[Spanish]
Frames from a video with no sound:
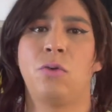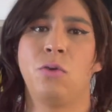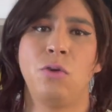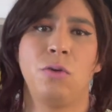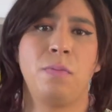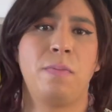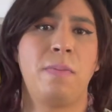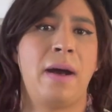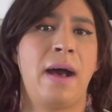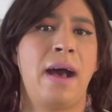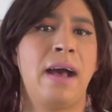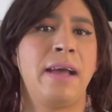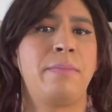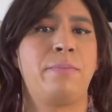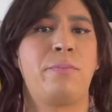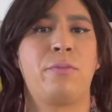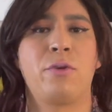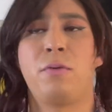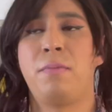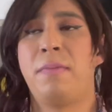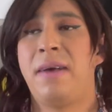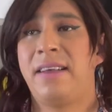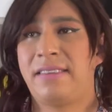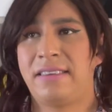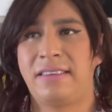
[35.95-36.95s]
culpa y
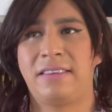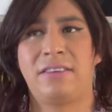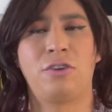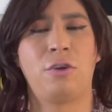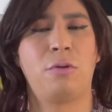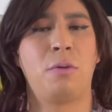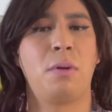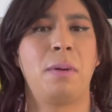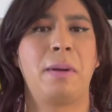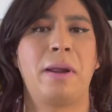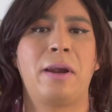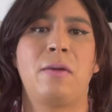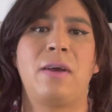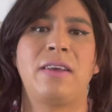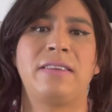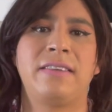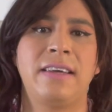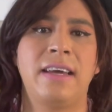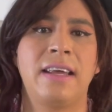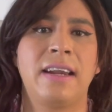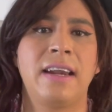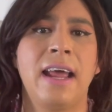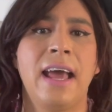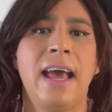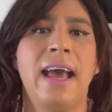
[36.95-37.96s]
promesas de no volverlo a
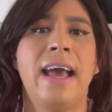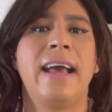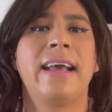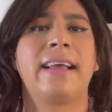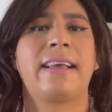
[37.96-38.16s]
hacer,